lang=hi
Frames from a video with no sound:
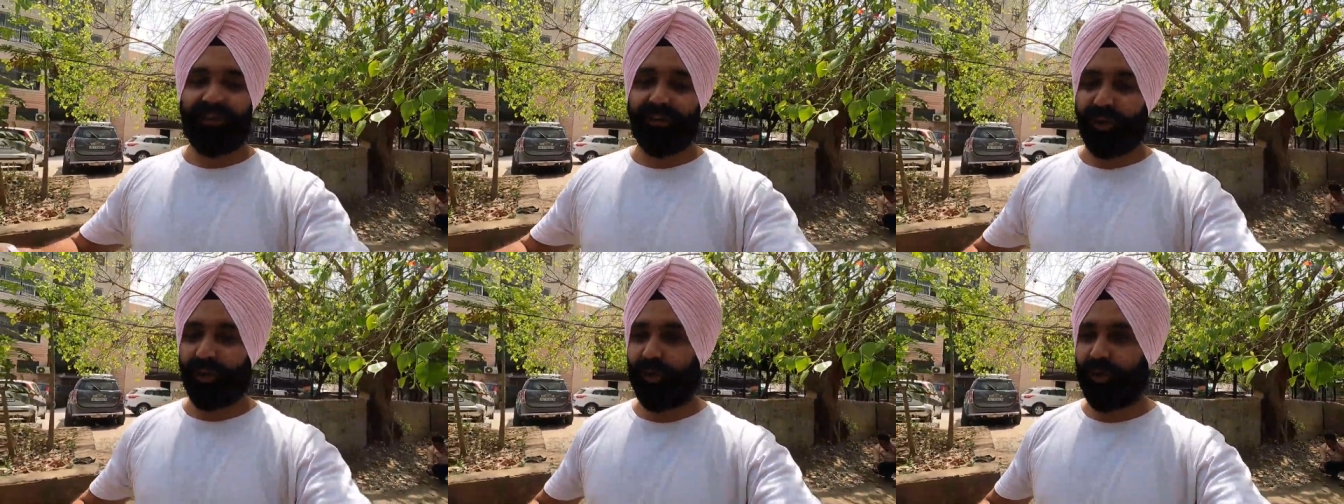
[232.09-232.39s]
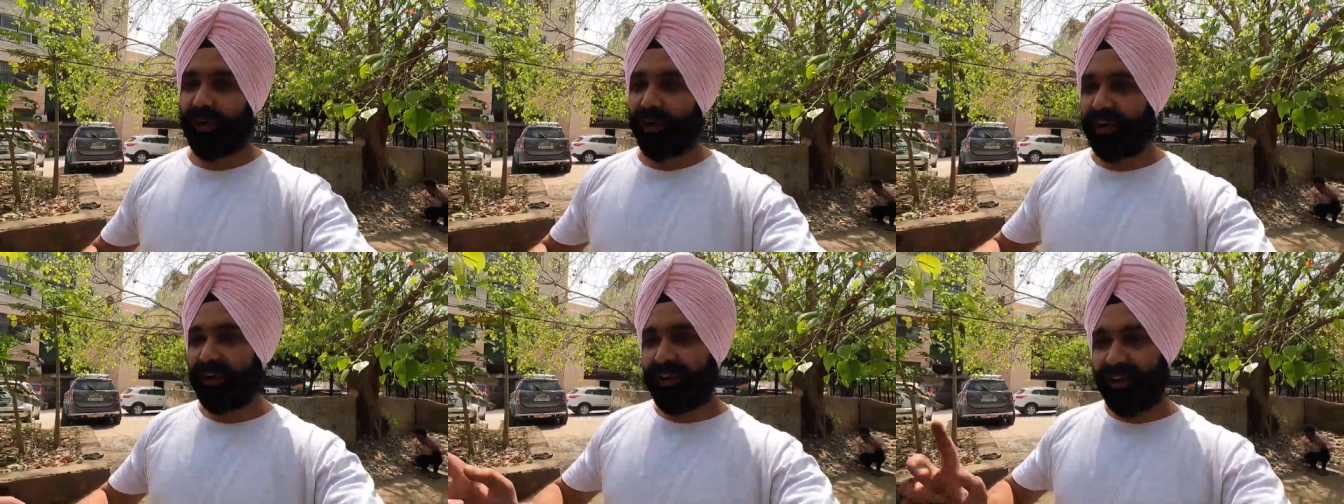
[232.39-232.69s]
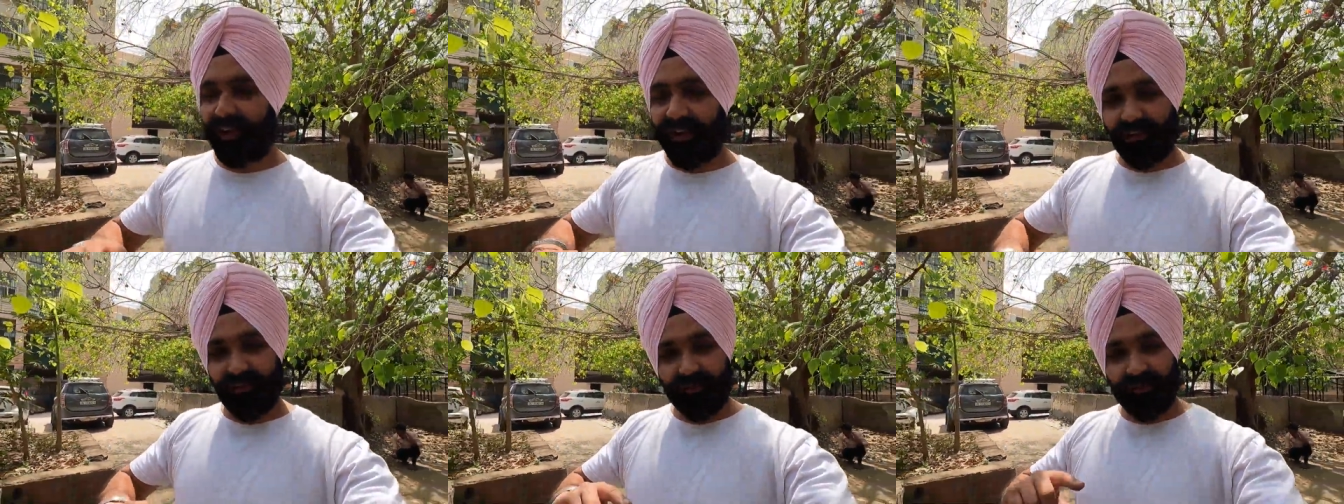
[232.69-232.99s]
जो है
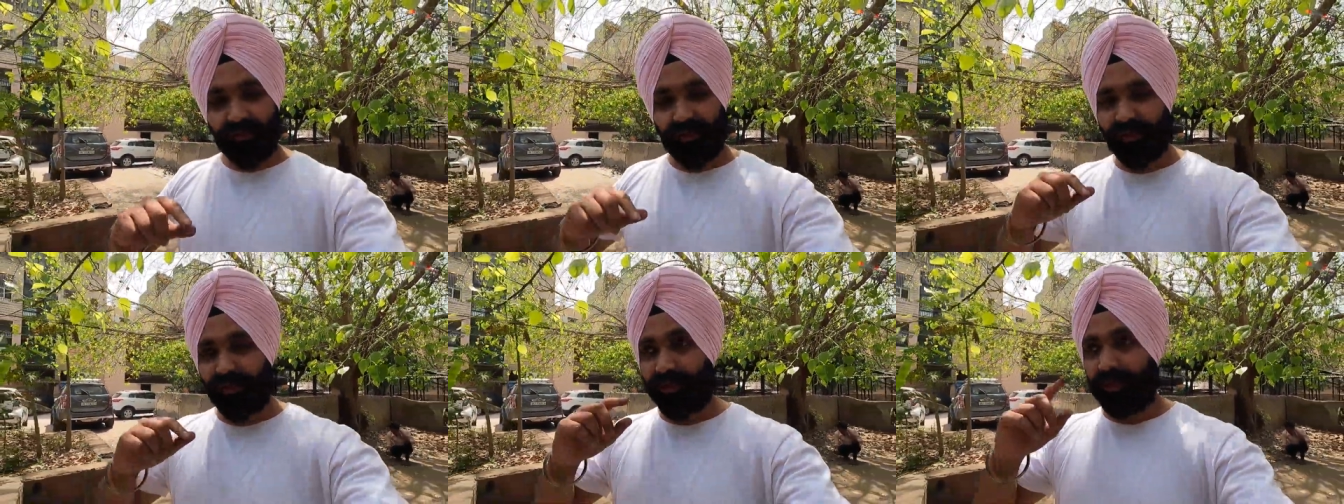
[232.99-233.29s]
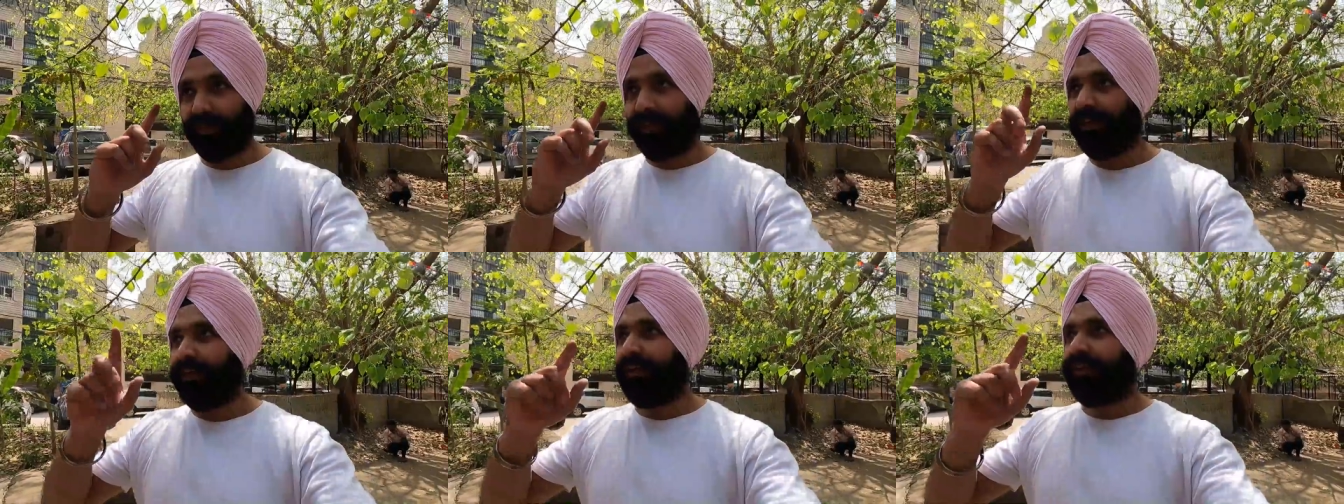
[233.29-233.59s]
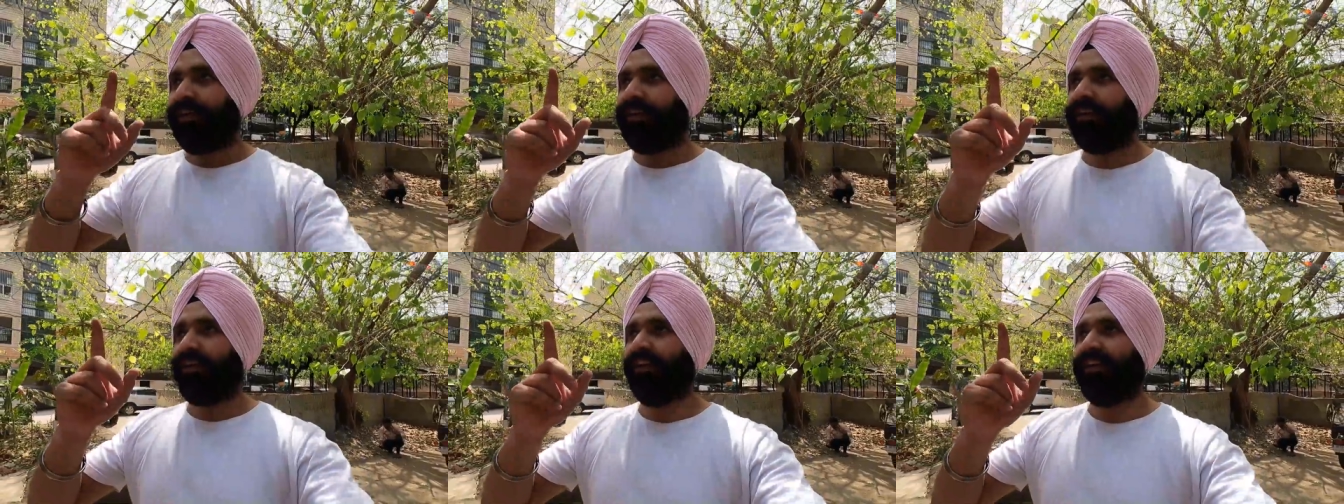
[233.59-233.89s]
ये वो
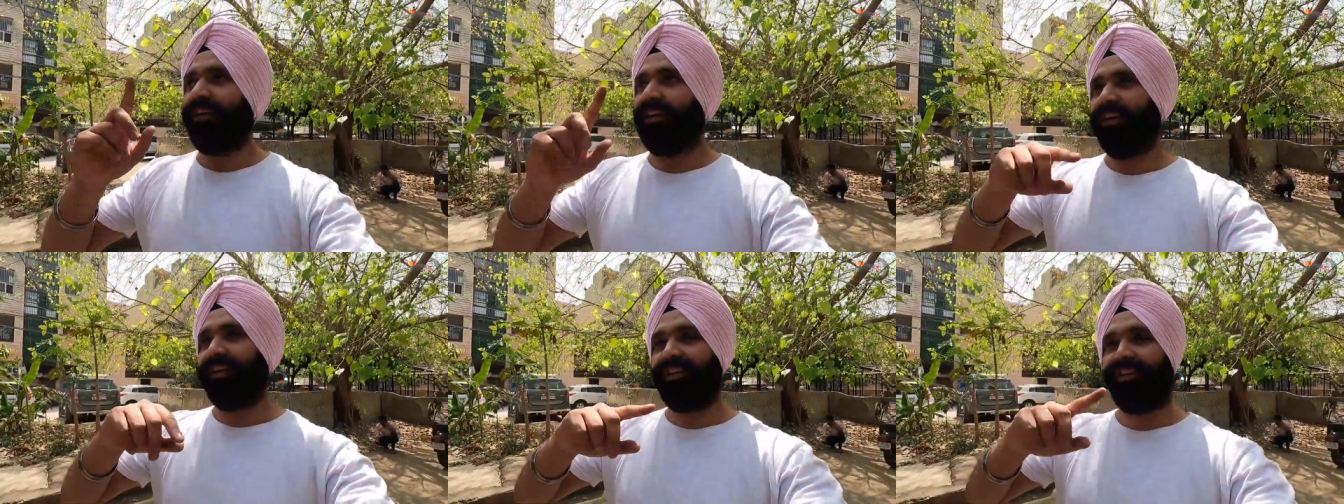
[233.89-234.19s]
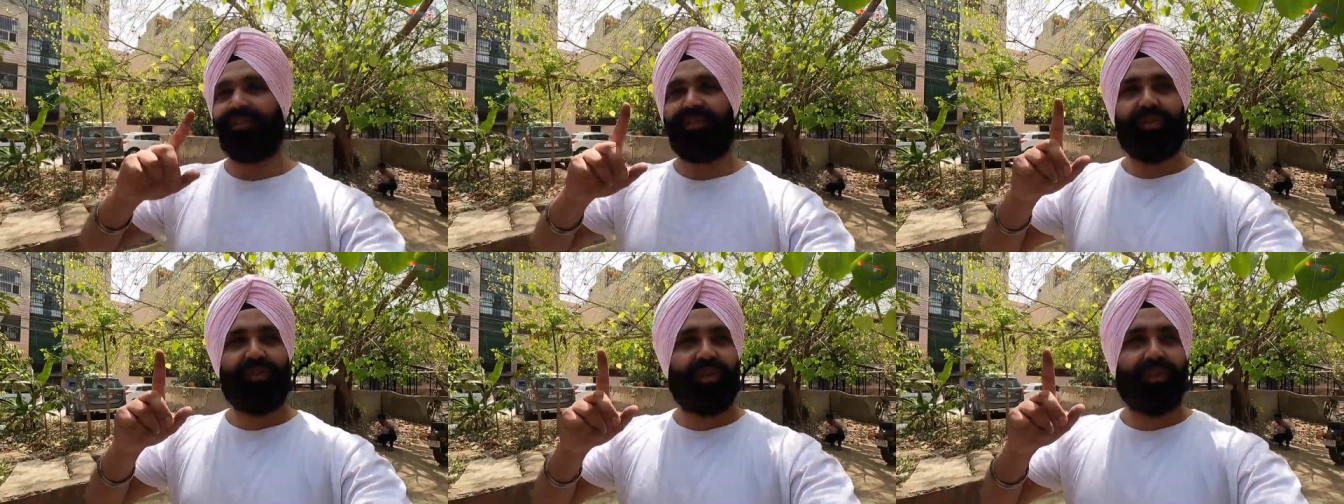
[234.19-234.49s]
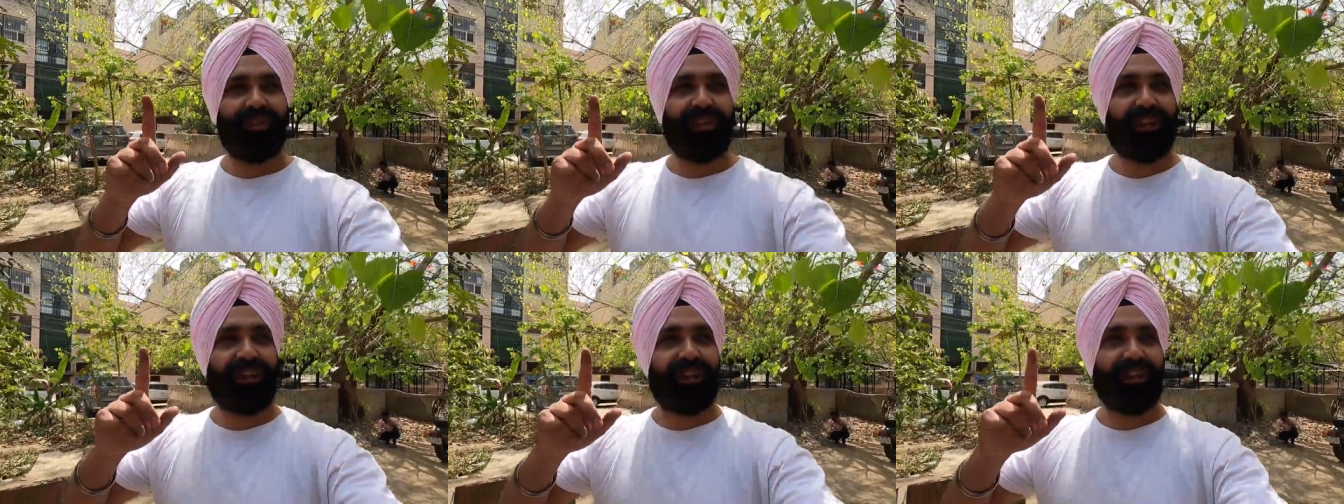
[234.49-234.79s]
आ, इसको
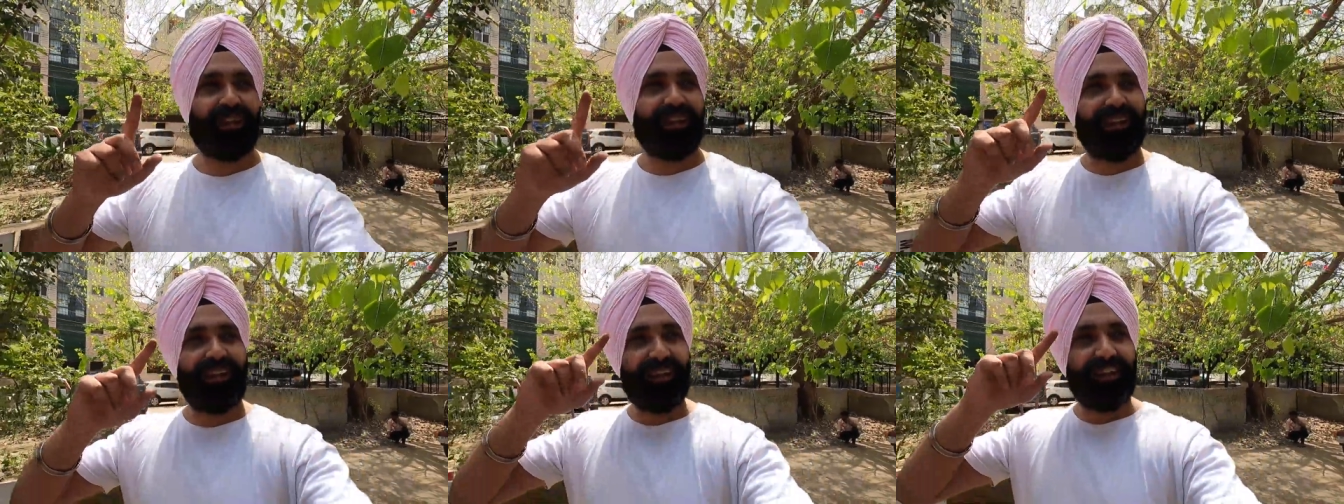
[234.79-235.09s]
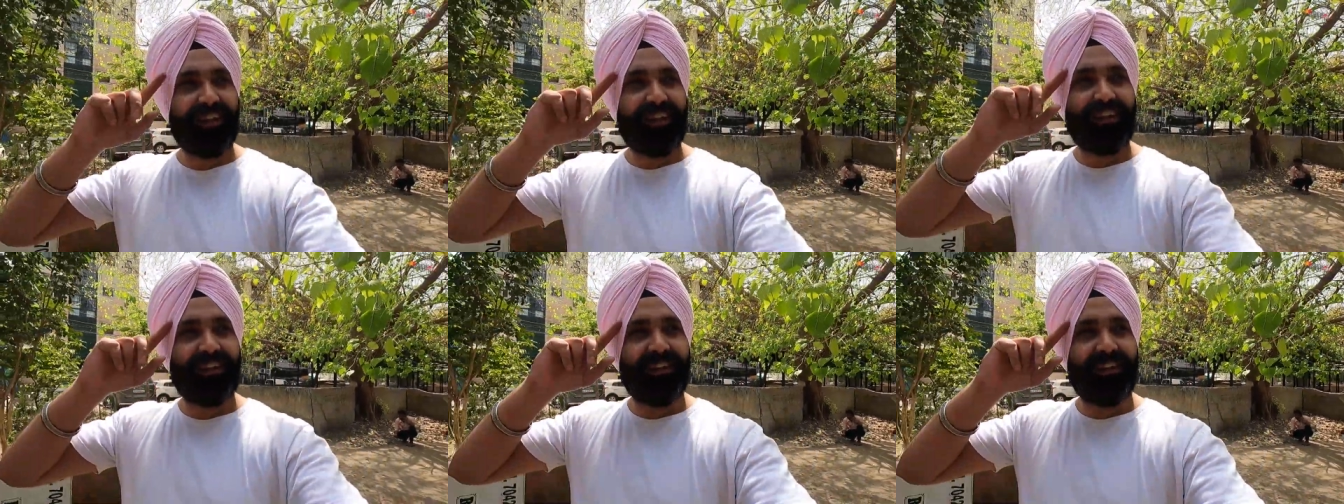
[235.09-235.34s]
कौन सा कहते हैं